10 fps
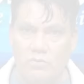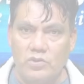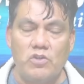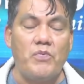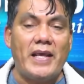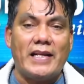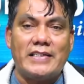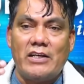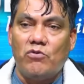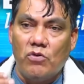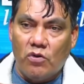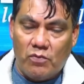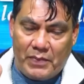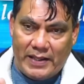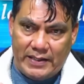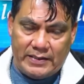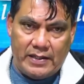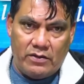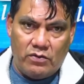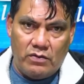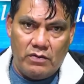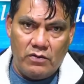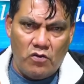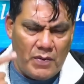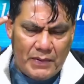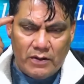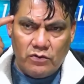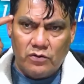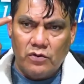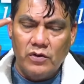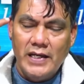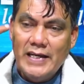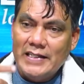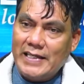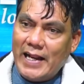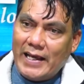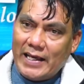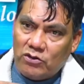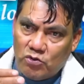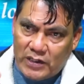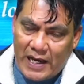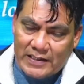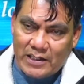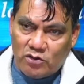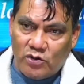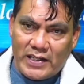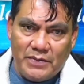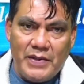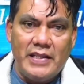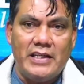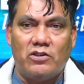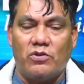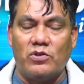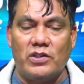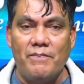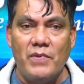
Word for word: Si hubiera sido un golpe de Estado, yo me pregunto, ¿será que sus asesores ministros